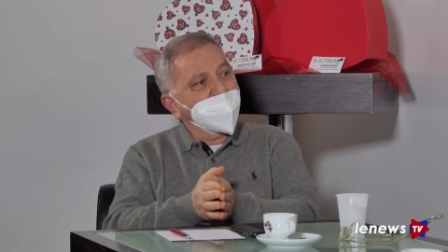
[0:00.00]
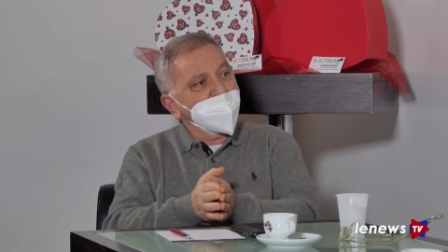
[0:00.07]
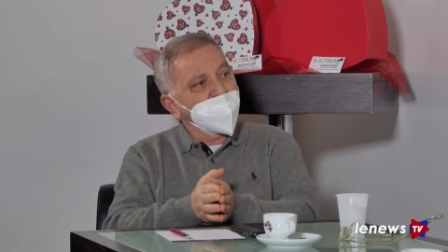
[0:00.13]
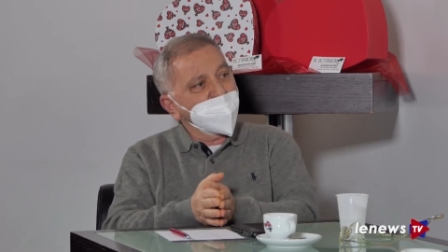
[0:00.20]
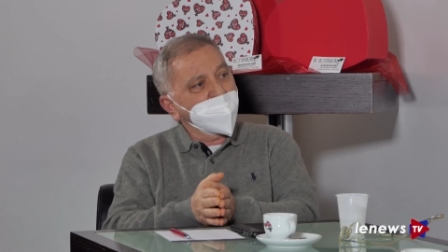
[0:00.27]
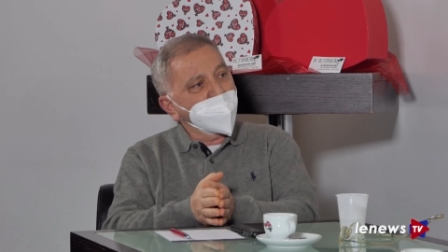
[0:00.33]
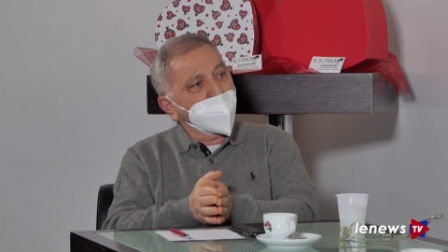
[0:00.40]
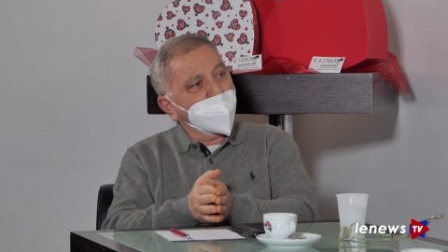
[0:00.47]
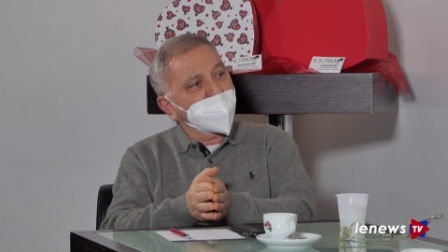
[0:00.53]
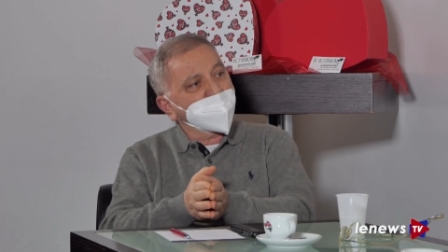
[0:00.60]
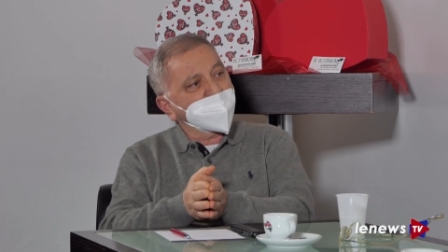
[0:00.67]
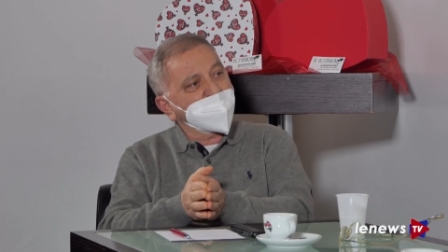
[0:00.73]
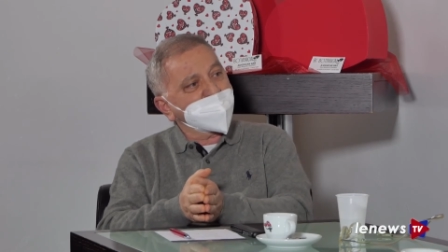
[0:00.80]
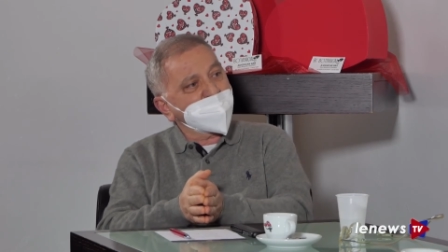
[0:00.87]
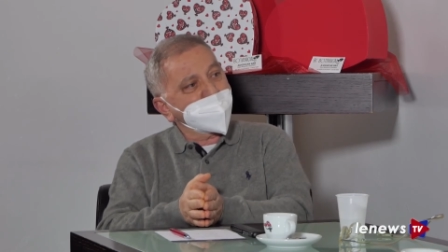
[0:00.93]
il numero
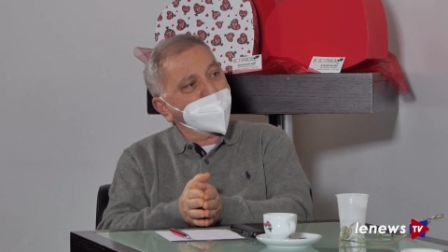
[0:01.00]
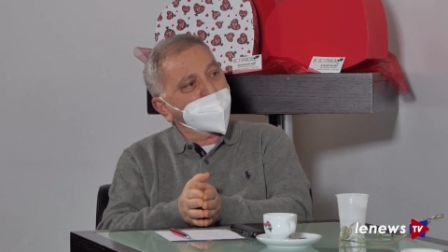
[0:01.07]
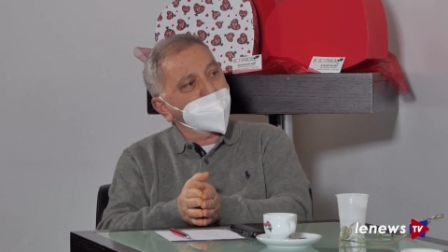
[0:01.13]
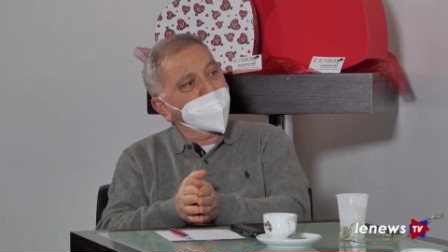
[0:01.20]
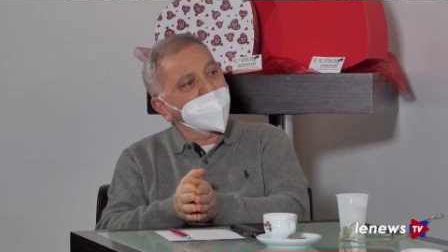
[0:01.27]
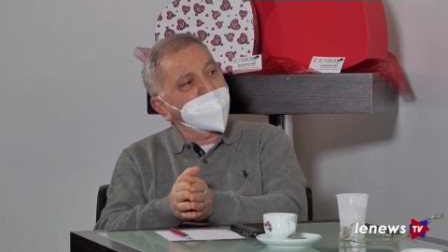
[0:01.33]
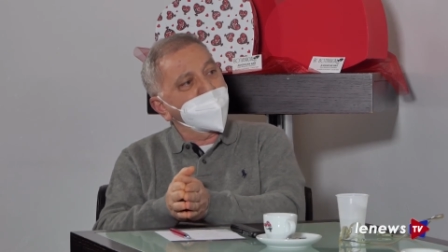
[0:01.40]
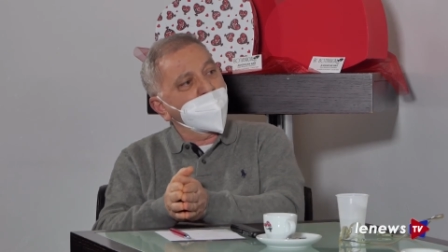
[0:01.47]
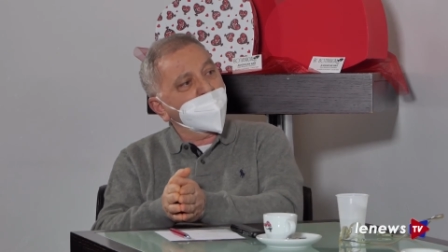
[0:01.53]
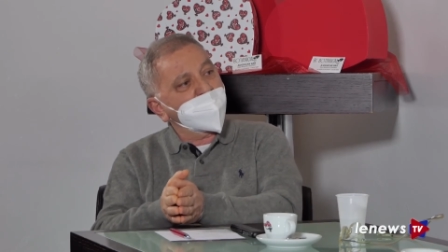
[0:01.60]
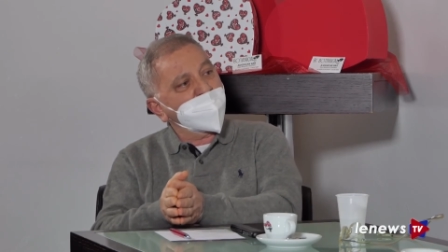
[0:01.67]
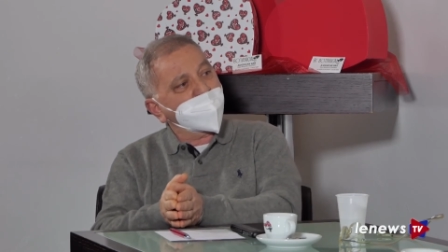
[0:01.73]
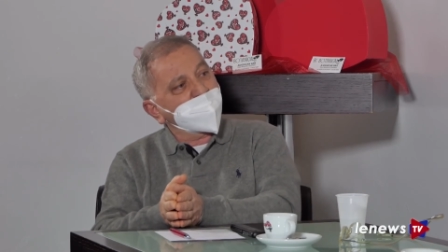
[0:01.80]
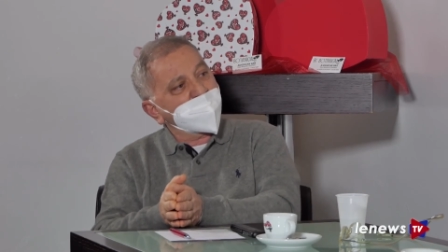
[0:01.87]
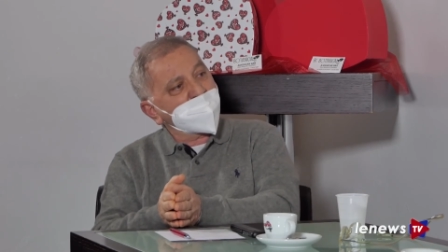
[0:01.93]
dei tamponi
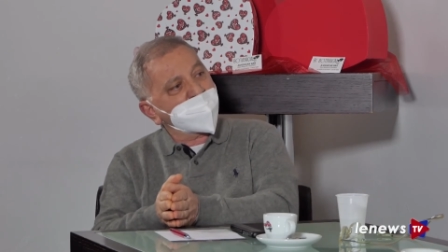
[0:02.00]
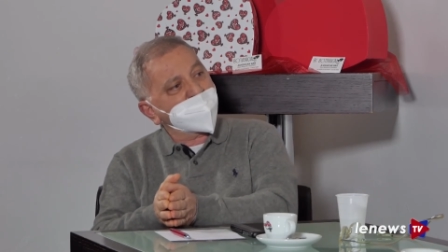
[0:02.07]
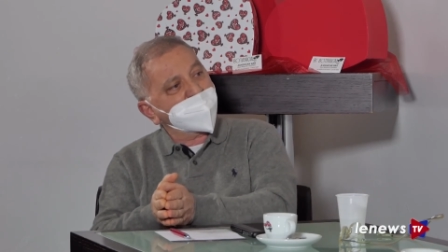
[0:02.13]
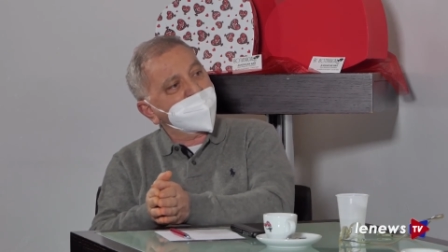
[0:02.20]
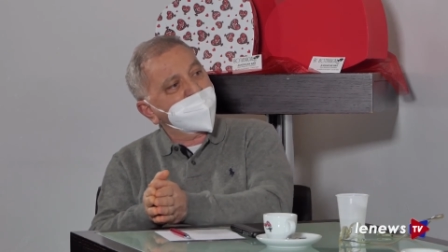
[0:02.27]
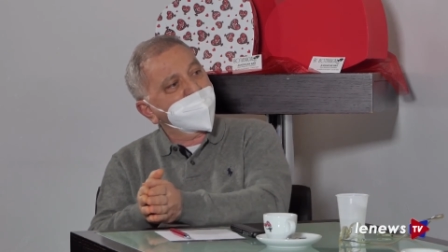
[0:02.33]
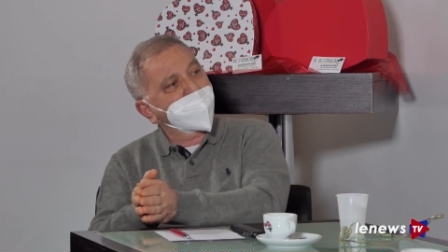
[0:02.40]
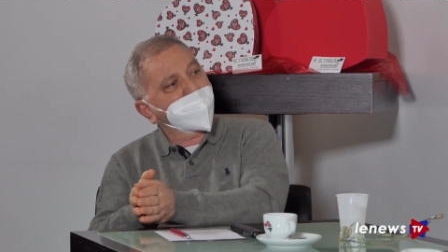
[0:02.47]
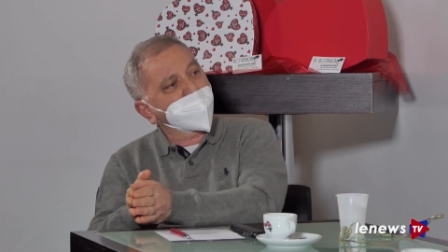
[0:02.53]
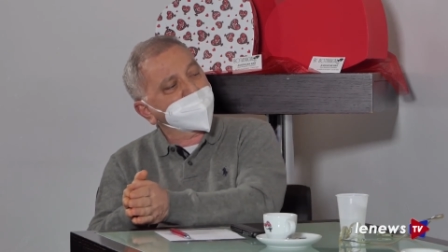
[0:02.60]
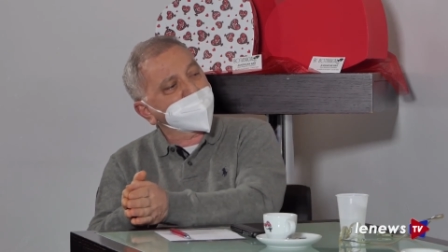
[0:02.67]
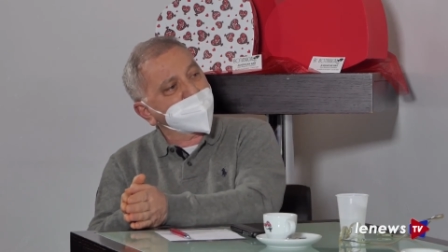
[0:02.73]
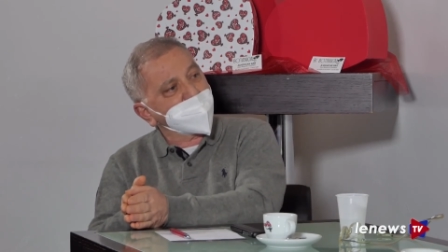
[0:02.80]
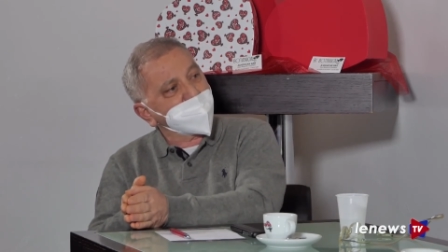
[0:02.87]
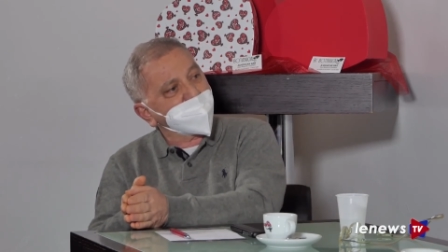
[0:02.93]
molecolari
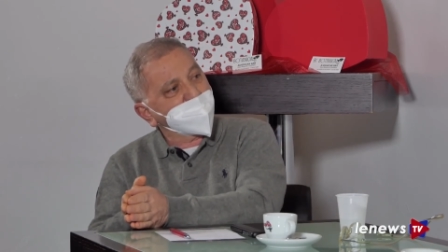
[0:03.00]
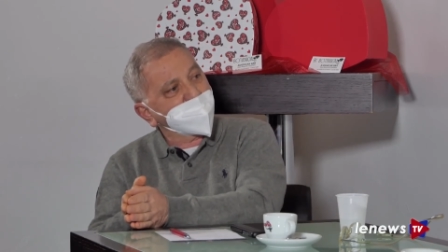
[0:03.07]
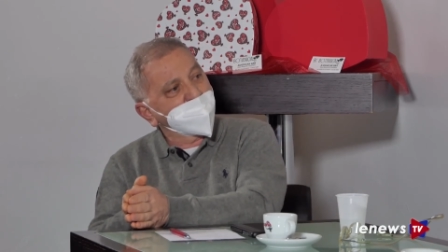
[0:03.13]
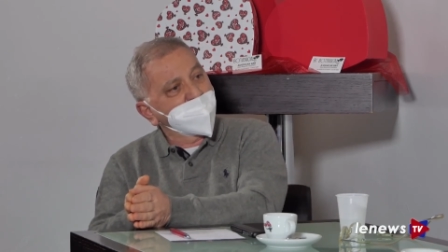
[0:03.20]
positivi,